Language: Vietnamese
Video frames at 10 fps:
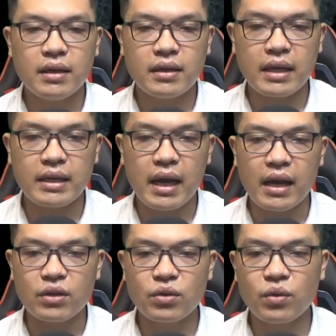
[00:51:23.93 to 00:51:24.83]
Ngay
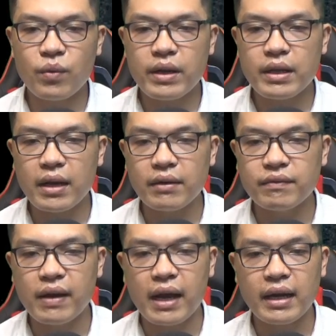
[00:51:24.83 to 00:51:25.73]
cả Tôn Nguyên Thần
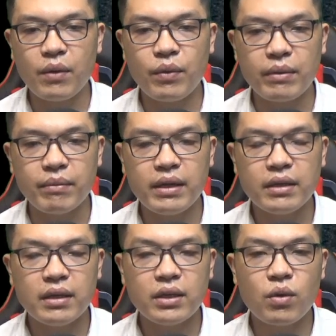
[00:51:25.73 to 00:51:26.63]
và La Huyền Minh
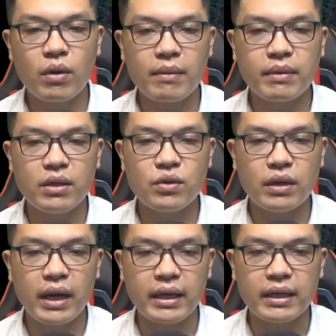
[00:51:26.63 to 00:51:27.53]
cũng cảm thấy
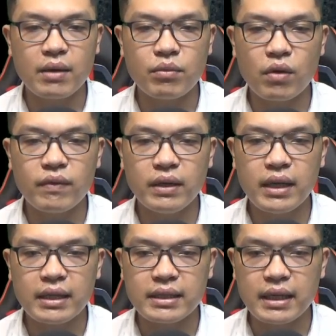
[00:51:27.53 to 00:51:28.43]
chuyện này không có vấn
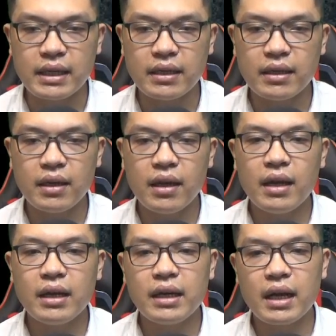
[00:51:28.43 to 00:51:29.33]
đề gì.
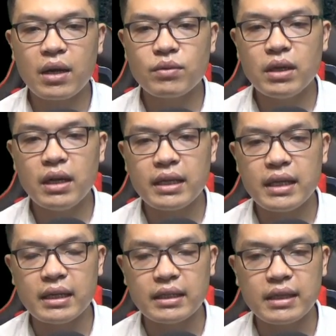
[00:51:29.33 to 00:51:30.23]
Là Cậu Chân lại
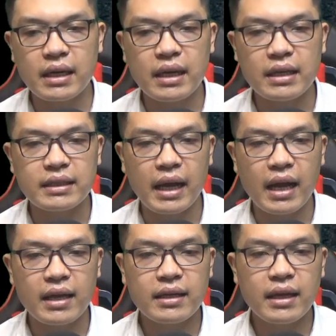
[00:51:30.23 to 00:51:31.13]
nhìn sang Ninh Giả,
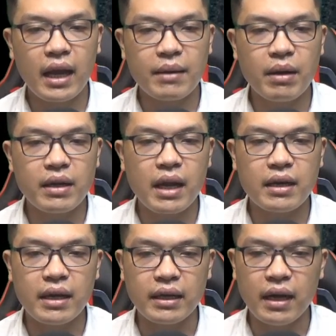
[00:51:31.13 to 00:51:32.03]
ánh mắt đã
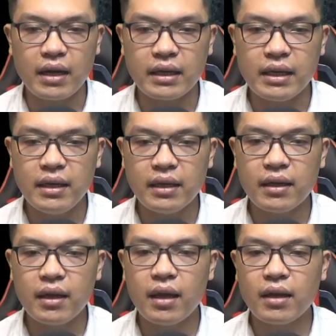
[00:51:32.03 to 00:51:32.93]
đầy đắc ý.
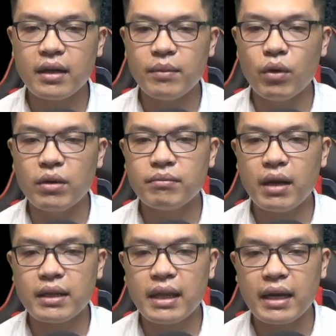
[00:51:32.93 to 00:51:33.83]
Người muốn
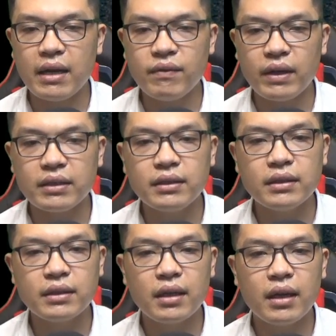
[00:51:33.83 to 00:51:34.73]
bắt ta đến vậy ư?
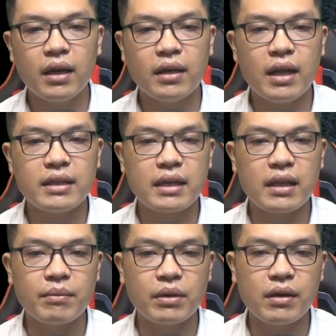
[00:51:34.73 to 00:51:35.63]
Ninh Giả
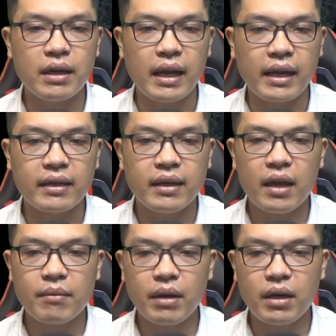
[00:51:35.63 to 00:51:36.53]
thầm cười lạnh,
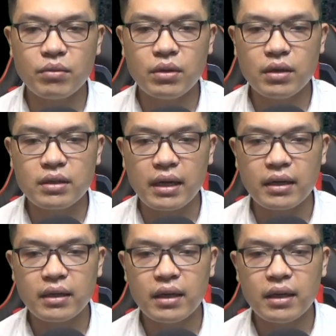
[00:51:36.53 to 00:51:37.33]
bắt đầu tức giận.